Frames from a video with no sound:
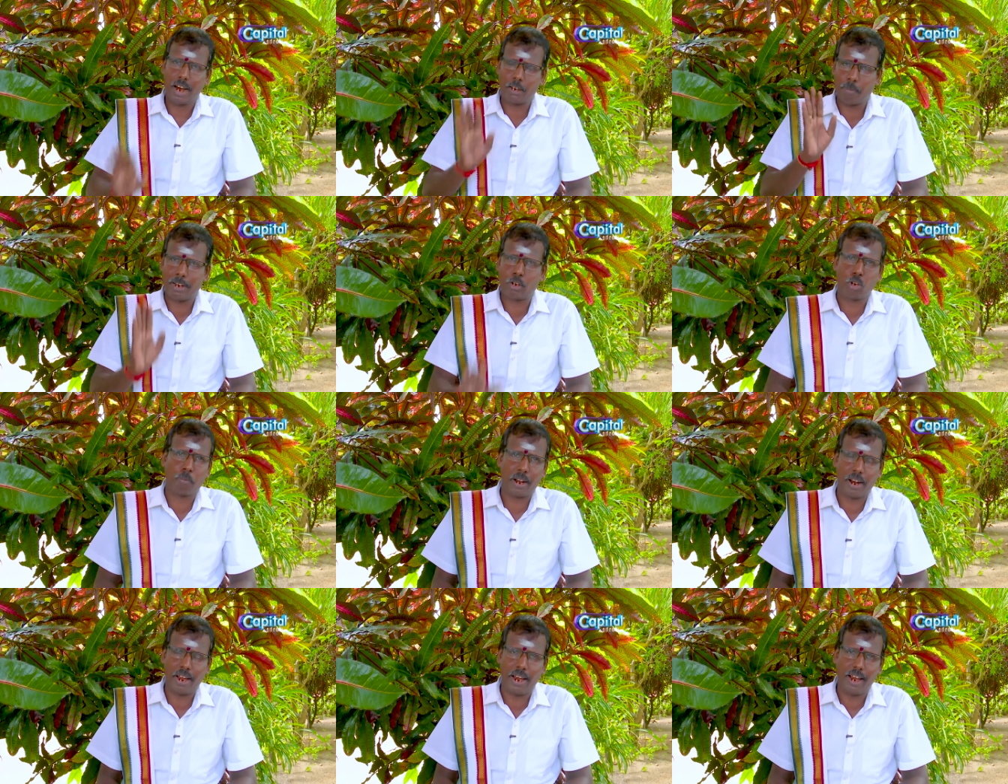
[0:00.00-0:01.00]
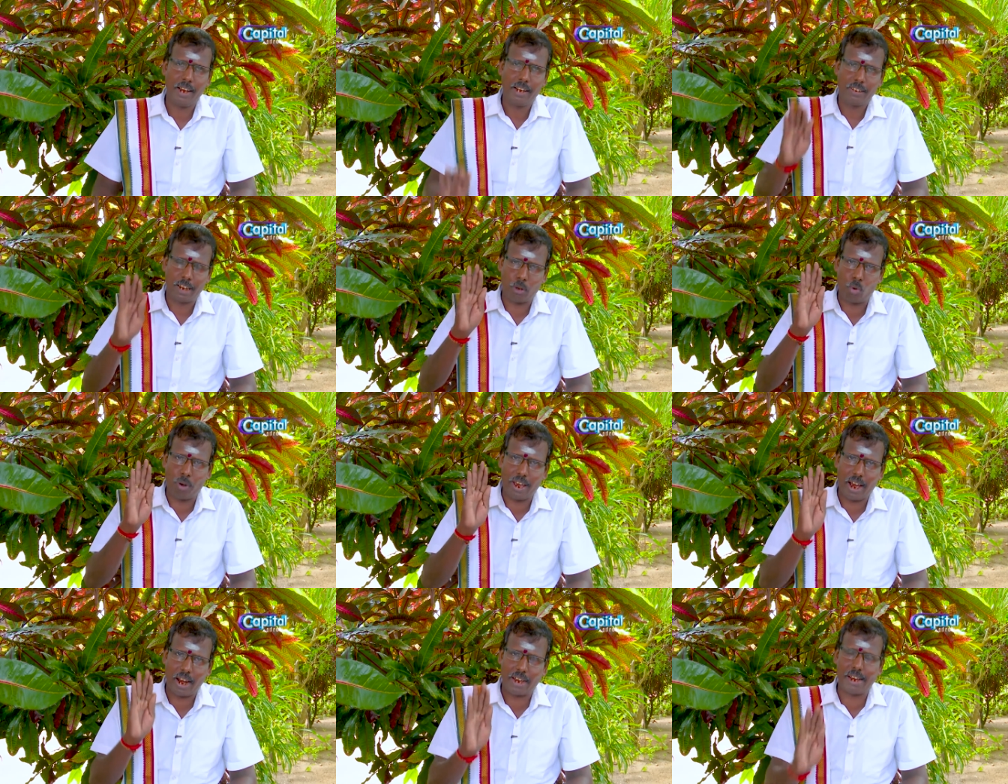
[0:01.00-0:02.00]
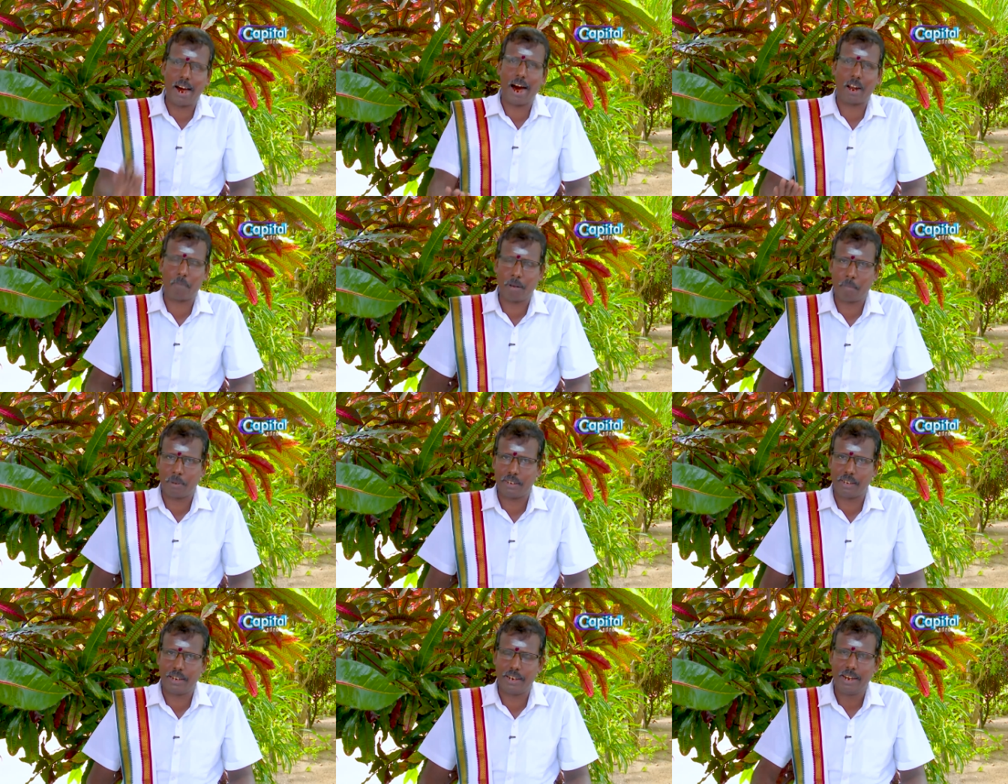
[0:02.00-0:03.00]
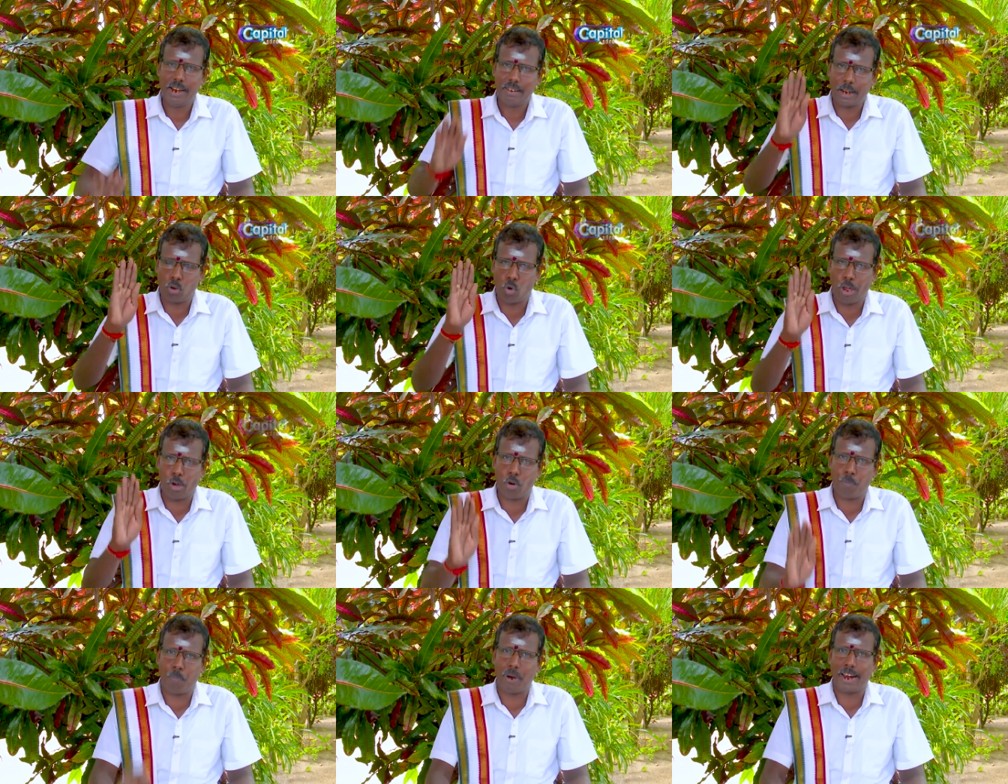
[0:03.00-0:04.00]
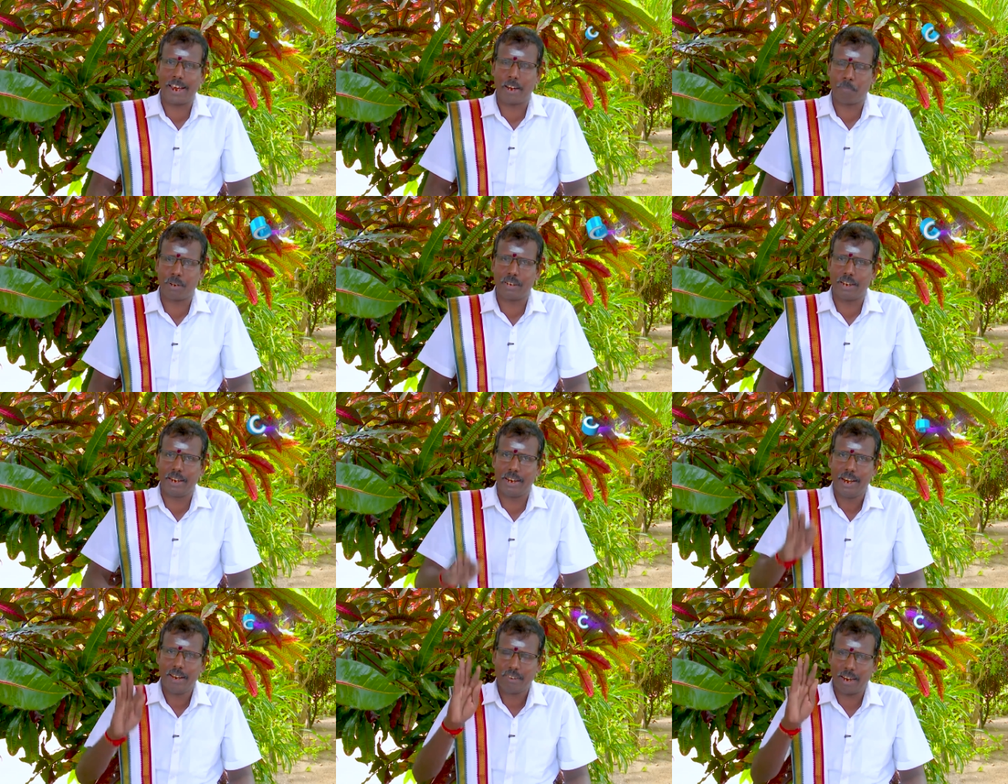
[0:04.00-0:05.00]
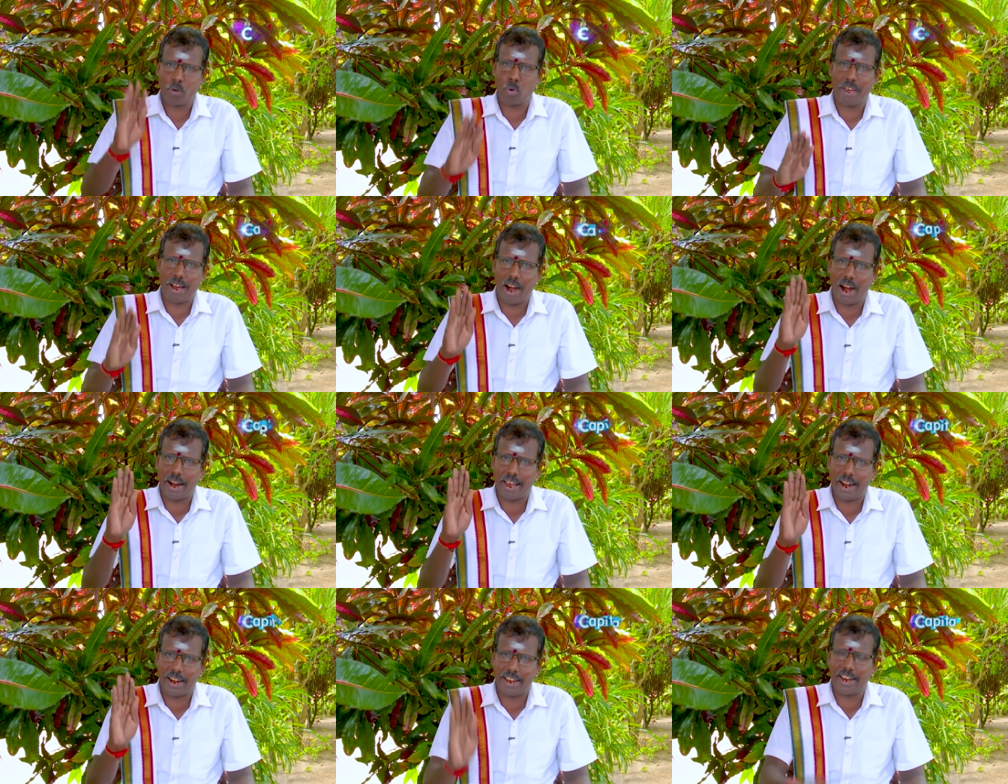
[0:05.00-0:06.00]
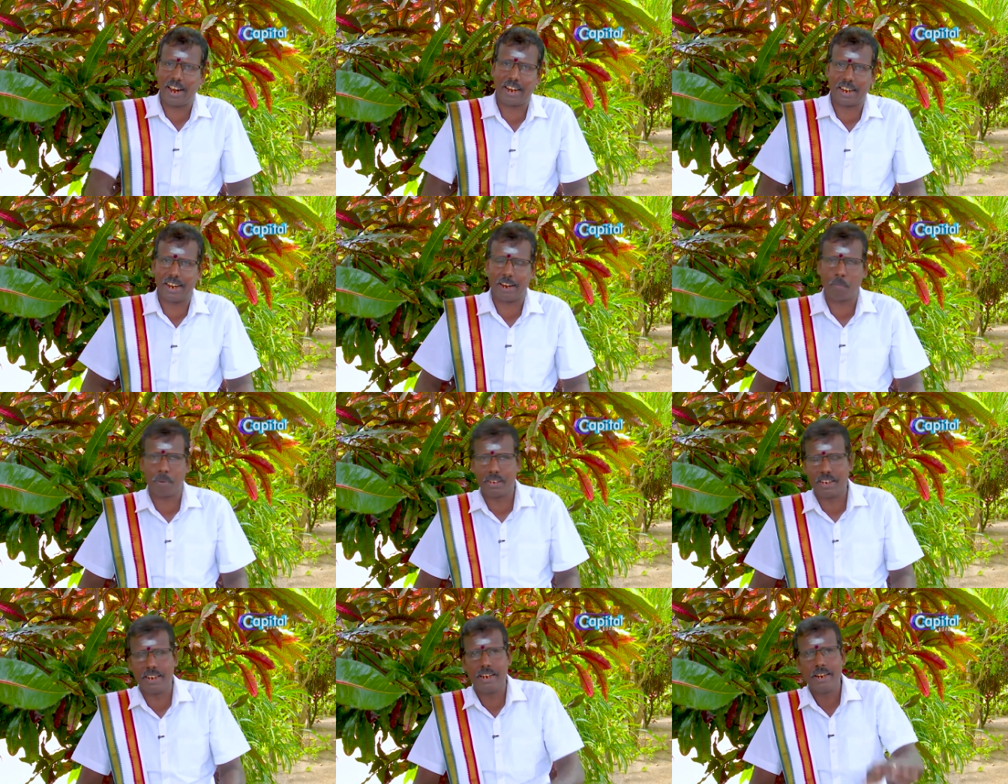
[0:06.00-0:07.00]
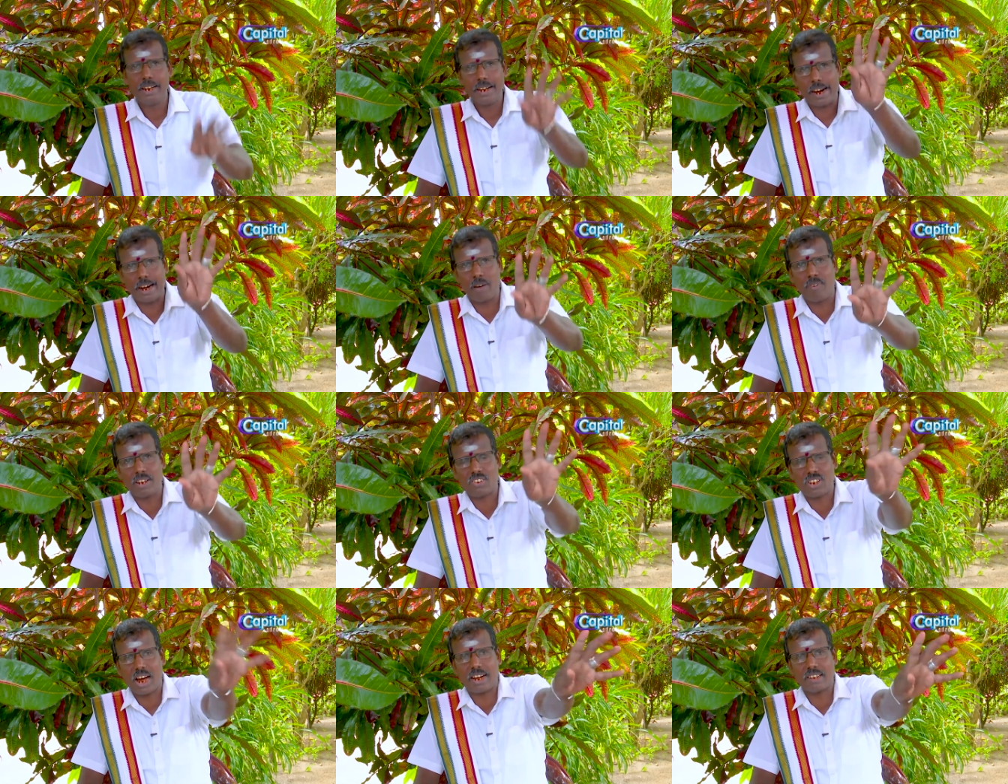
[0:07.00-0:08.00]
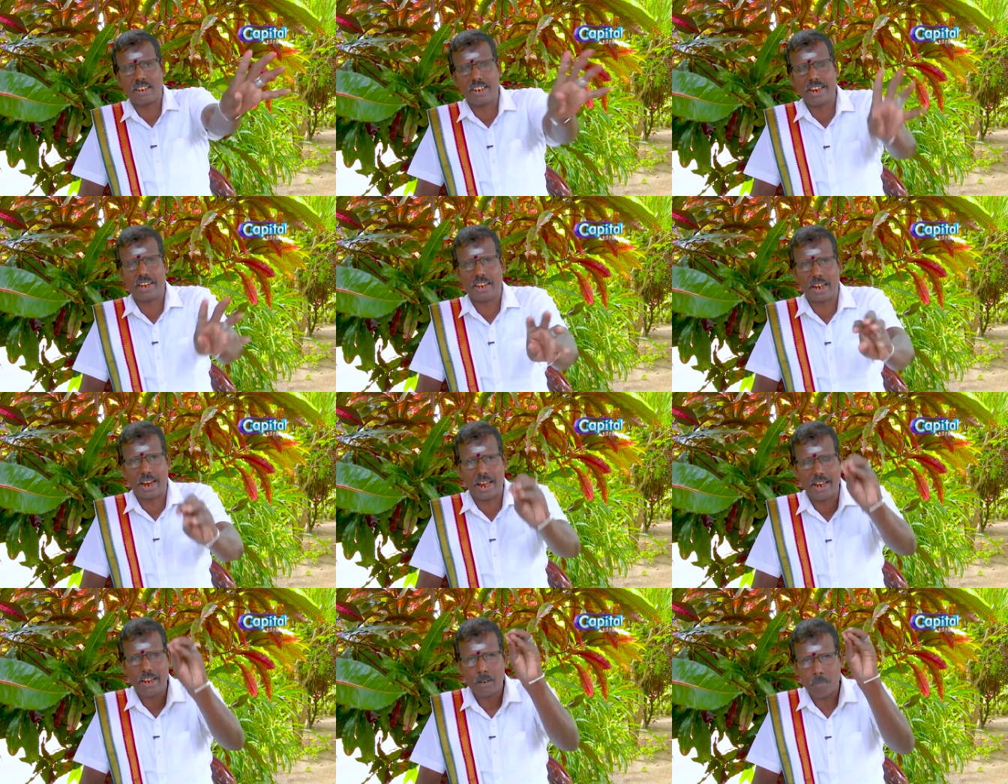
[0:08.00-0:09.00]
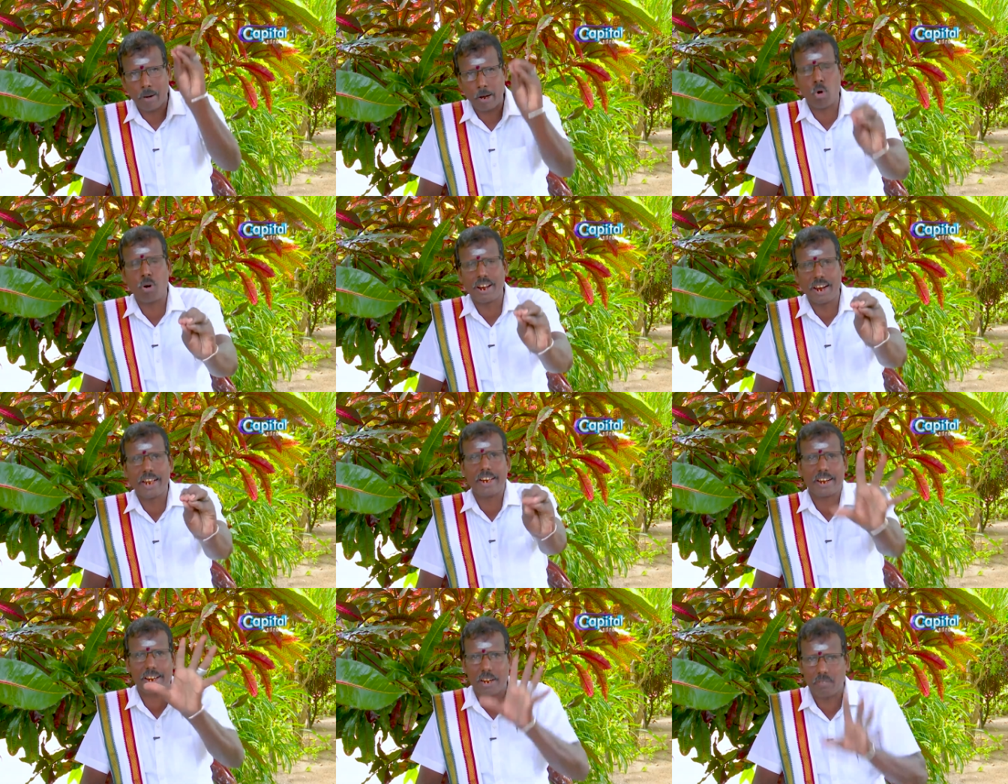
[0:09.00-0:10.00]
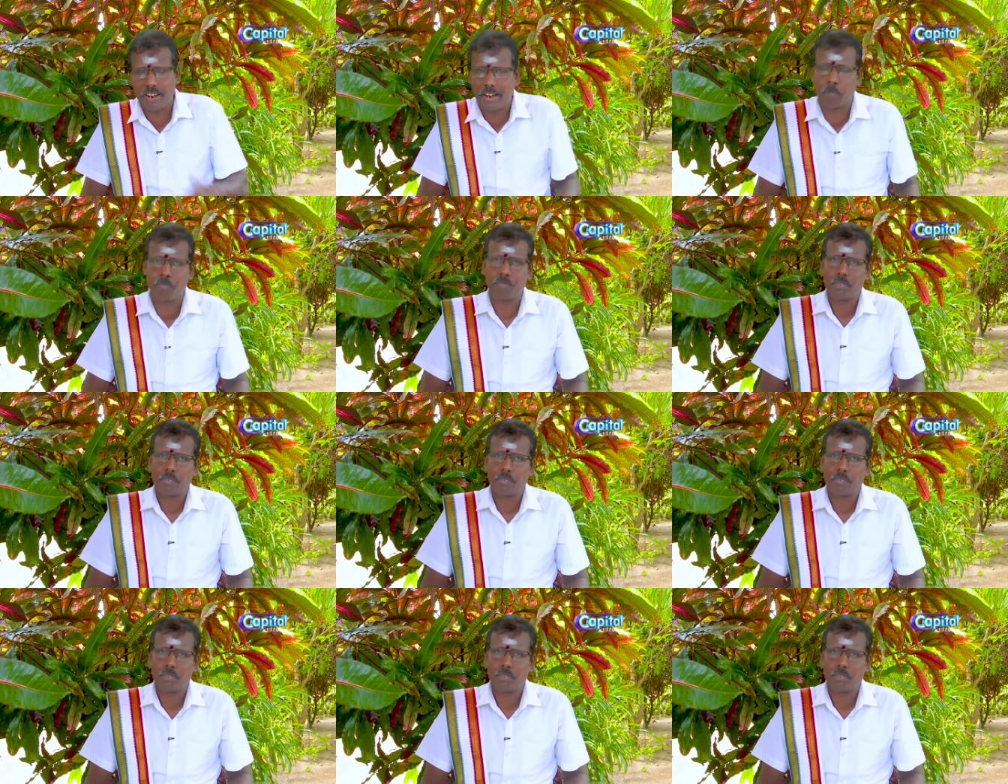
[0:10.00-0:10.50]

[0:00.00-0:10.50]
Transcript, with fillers: அது மட்டுமல்ல தன்னுடைய அலங்காரம் என்பது தன்னுடைய ஒப்பனை என்பது தன்னுடைய ஆடை அணிகலன்கள் என்பது கணவன் சார்ந்தது என்கிற மனோநிலை இருக்க வேண்டும்